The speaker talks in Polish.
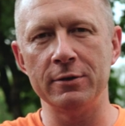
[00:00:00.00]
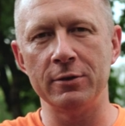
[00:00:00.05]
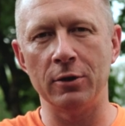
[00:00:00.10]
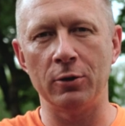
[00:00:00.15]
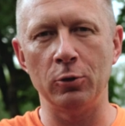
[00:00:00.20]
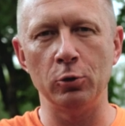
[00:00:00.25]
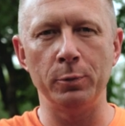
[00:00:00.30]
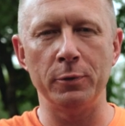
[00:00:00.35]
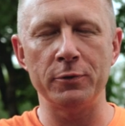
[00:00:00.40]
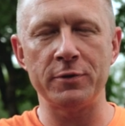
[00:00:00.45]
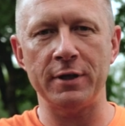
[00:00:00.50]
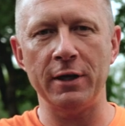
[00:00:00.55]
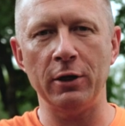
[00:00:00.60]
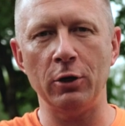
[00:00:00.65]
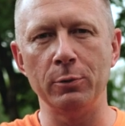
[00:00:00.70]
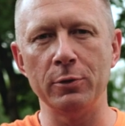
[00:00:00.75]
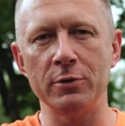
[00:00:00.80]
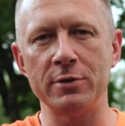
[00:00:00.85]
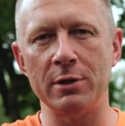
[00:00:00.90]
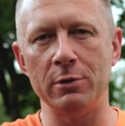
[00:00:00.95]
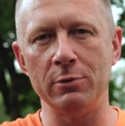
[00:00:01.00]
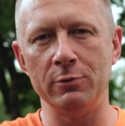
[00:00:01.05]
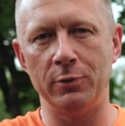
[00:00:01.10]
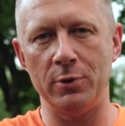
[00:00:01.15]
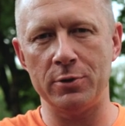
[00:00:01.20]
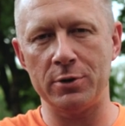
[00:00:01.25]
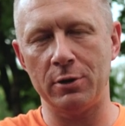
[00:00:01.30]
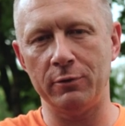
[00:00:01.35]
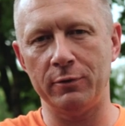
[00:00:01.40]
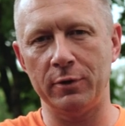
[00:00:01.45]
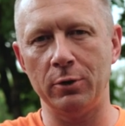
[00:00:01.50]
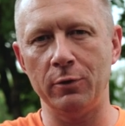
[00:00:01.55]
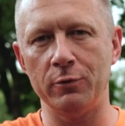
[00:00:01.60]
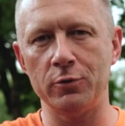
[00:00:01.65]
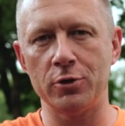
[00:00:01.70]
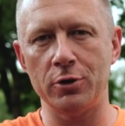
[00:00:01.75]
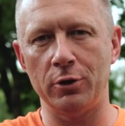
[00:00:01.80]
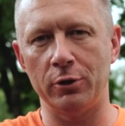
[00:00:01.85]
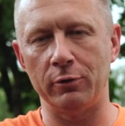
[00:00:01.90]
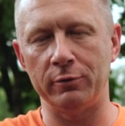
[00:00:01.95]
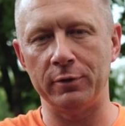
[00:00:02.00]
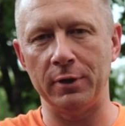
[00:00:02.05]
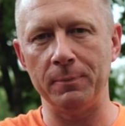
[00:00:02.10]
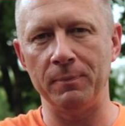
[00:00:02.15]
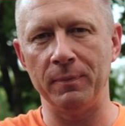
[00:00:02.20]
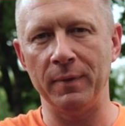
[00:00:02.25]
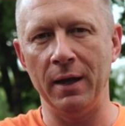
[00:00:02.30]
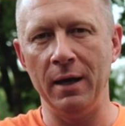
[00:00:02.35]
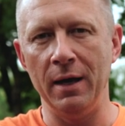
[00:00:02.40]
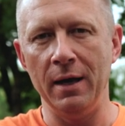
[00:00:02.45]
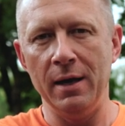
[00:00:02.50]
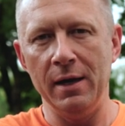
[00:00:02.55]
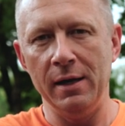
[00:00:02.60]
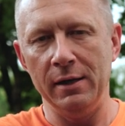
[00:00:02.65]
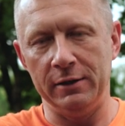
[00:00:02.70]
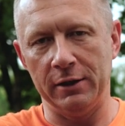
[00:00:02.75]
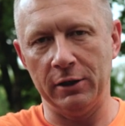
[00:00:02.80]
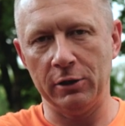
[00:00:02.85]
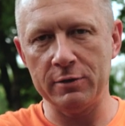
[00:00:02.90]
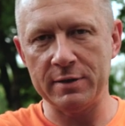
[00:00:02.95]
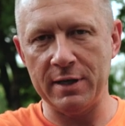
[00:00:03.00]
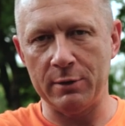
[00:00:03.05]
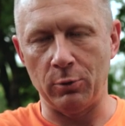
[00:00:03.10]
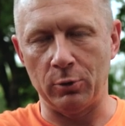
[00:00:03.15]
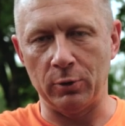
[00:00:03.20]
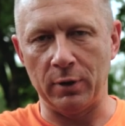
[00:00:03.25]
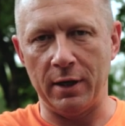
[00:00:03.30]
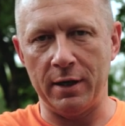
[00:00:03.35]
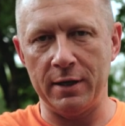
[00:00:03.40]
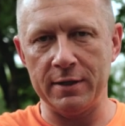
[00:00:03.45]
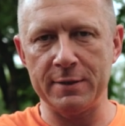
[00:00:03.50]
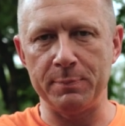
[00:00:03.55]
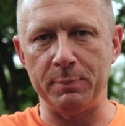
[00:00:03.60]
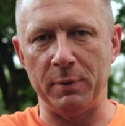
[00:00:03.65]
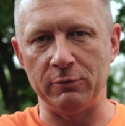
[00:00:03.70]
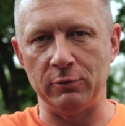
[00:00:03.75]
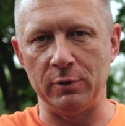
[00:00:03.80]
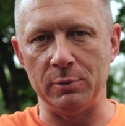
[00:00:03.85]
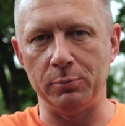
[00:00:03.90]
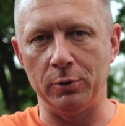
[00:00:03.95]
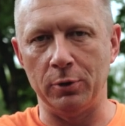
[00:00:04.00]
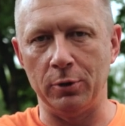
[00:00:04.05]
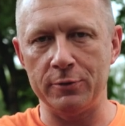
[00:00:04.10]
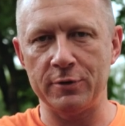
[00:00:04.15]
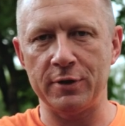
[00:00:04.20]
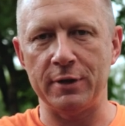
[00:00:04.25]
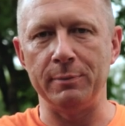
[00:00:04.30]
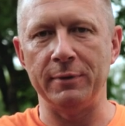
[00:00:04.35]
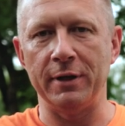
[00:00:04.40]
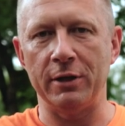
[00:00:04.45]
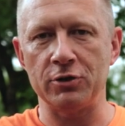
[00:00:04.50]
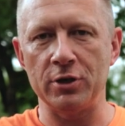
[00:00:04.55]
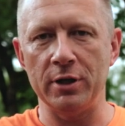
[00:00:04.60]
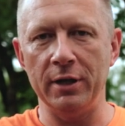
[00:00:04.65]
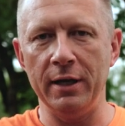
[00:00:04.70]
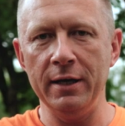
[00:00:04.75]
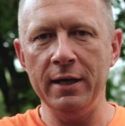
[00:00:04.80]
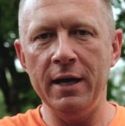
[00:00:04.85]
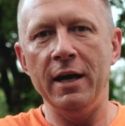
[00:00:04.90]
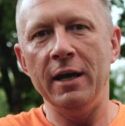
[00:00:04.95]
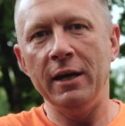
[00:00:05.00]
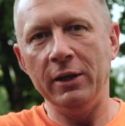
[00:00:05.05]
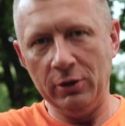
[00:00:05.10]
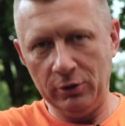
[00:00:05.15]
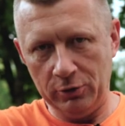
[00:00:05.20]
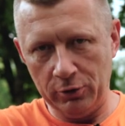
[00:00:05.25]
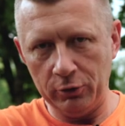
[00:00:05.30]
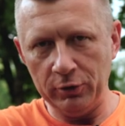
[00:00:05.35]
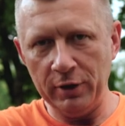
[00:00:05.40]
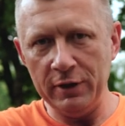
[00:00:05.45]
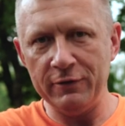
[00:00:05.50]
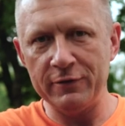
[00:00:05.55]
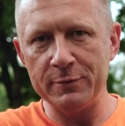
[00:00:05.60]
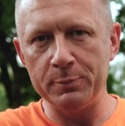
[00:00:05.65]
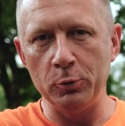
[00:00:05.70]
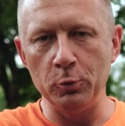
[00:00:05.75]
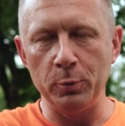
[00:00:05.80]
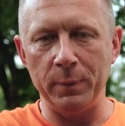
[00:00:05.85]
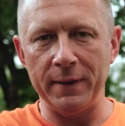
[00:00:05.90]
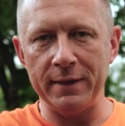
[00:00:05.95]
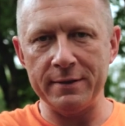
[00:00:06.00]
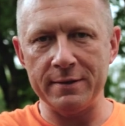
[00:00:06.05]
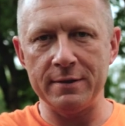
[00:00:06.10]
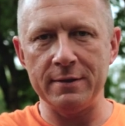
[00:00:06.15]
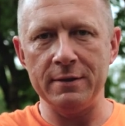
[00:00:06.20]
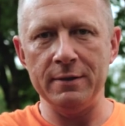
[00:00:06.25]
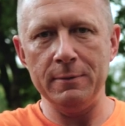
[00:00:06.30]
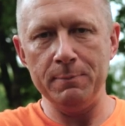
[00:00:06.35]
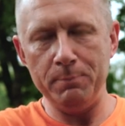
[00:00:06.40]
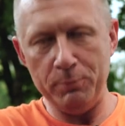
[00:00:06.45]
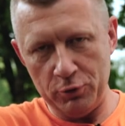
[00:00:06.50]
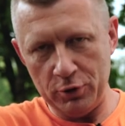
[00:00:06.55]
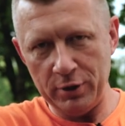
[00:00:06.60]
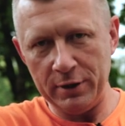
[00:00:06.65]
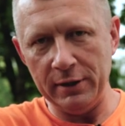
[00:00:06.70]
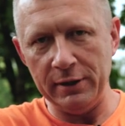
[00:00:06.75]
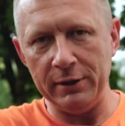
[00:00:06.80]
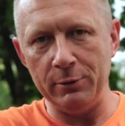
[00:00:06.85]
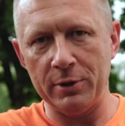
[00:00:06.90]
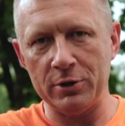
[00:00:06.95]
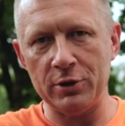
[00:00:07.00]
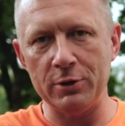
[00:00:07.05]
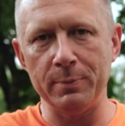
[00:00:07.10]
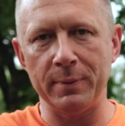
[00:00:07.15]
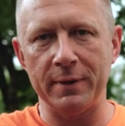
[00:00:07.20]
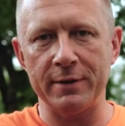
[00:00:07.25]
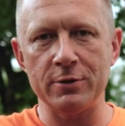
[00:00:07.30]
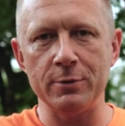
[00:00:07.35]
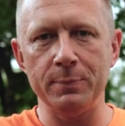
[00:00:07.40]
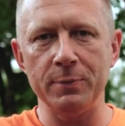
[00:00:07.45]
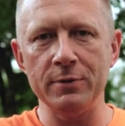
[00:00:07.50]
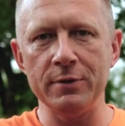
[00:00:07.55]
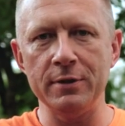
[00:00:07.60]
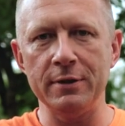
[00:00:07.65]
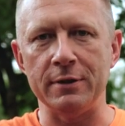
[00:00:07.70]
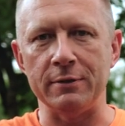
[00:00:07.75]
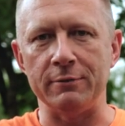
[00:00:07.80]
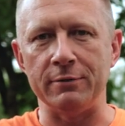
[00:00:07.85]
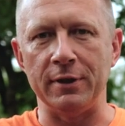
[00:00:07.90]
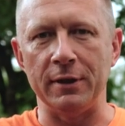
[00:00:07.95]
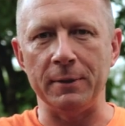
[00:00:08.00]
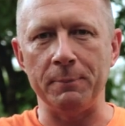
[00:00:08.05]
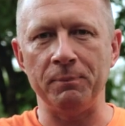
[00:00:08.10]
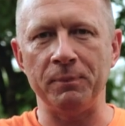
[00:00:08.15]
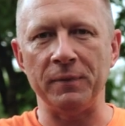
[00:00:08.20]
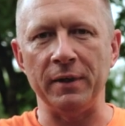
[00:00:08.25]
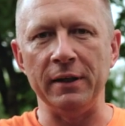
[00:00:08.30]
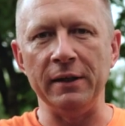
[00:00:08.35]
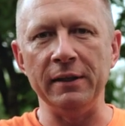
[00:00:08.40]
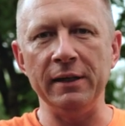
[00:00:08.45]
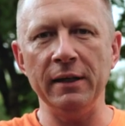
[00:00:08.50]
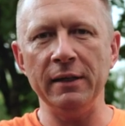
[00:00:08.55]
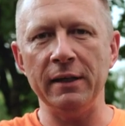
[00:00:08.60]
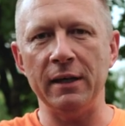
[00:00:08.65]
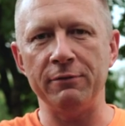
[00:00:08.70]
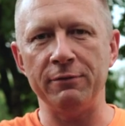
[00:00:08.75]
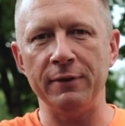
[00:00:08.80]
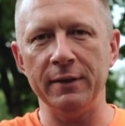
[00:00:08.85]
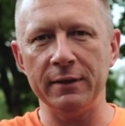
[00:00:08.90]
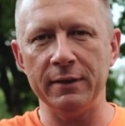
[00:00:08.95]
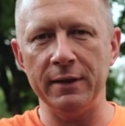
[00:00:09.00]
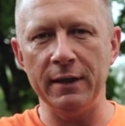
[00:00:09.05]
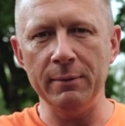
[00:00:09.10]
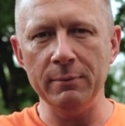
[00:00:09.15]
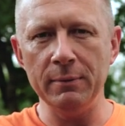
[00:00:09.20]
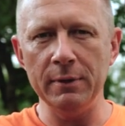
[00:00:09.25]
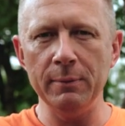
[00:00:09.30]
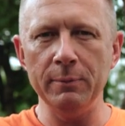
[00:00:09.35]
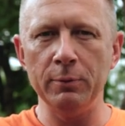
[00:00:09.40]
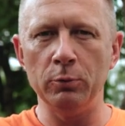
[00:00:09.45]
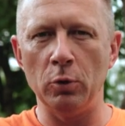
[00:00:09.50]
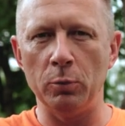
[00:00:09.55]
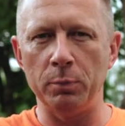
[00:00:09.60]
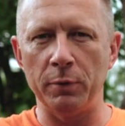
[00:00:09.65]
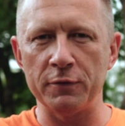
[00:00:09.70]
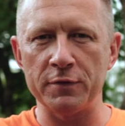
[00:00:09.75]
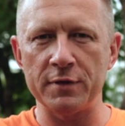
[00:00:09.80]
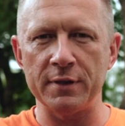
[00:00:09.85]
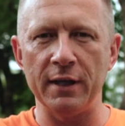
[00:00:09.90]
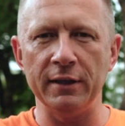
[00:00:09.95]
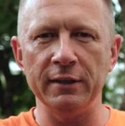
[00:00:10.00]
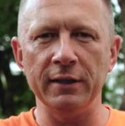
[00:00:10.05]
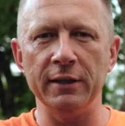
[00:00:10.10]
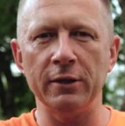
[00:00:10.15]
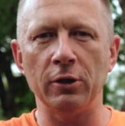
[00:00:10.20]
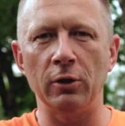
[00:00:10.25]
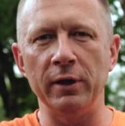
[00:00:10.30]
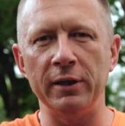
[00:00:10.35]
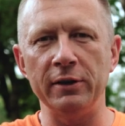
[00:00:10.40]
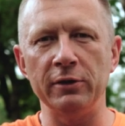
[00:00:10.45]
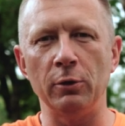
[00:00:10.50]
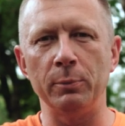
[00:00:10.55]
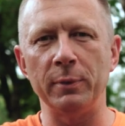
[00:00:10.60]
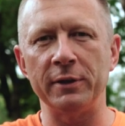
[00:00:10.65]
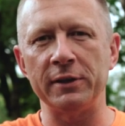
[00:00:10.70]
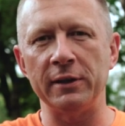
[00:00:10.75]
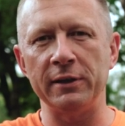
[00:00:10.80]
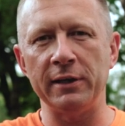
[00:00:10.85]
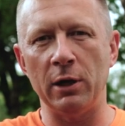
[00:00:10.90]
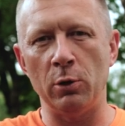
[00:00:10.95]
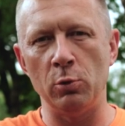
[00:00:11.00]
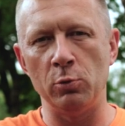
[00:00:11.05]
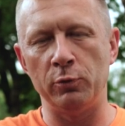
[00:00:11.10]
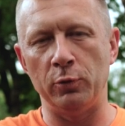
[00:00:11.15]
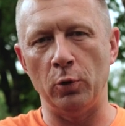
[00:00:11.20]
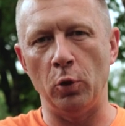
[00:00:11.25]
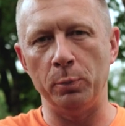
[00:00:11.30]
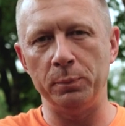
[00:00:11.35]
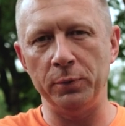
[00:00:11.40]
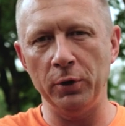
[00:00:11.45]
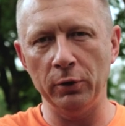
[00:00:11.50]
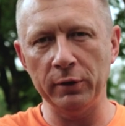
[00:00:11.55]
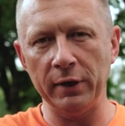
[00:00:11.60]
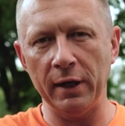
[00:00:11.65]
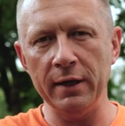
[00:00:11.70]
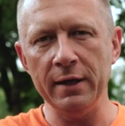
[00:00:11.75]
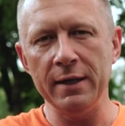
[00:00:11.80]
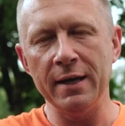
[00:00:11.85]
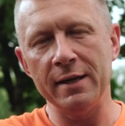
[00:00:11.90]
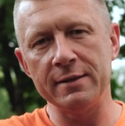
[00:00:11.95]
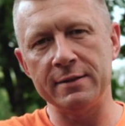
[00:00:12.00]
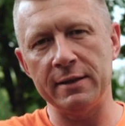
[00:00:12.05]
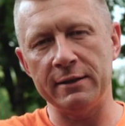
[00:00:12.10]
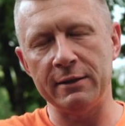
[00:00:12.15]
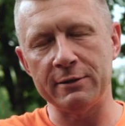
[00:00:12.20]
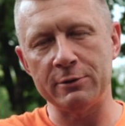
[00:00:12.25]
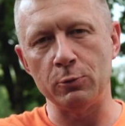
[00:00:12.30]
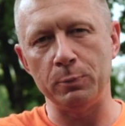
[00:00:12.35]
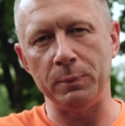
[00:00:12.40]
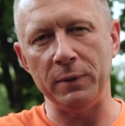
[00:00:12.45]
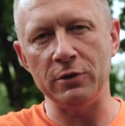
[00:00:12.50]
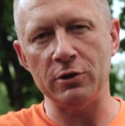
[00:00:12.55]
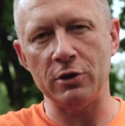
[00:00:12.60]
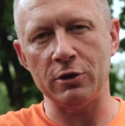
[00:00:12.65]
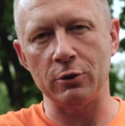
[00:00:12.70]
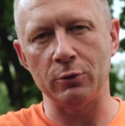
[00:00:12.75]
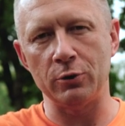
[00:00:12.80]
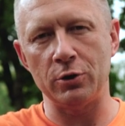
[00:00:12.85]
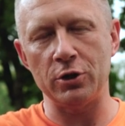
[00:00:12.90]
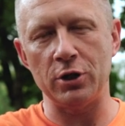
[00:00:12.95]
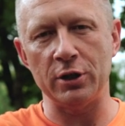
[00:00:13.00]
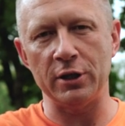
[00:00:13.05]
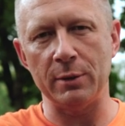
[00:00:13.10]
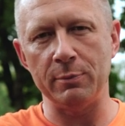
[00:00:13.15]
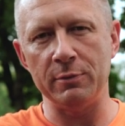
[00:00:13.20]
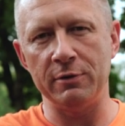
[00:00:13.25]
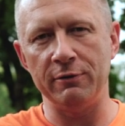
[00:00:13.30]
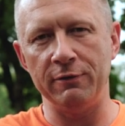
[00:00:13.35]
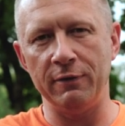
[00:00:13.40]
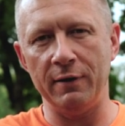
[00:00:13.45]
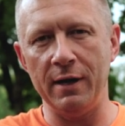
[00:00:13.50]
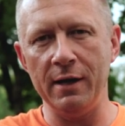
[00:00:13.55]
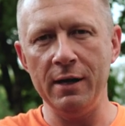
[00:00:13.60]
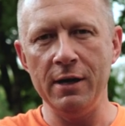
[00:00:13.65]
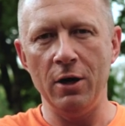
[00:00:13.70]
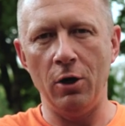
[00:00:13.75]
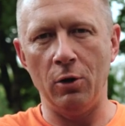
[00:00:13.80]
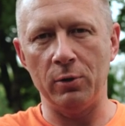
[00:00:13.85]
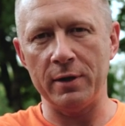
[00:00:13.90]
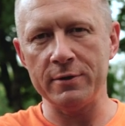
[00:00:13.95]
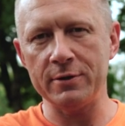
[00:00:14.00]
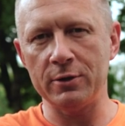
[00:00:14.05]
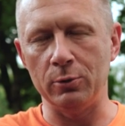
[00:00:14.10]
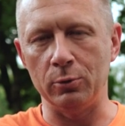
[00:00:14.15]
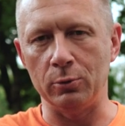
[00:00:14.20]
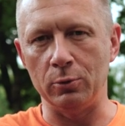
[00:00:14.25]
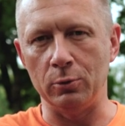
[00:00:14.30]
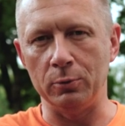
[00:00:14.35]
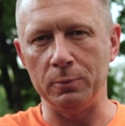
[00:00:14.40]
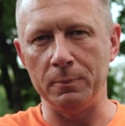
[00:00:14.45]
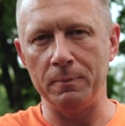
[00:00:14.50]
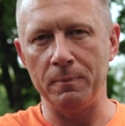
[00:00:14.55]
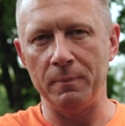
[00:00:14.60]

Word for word: do Lubuskiego Muzeum Wojskowego w Drzonowie. Jego załoga, z Pawłem Pochockim na czele, do tej współpracy przychyliła się bardzo pozytywnie. Jej efektem było powstanie kolejno materiałów o pionie ZSU 57-2 oraz krugu.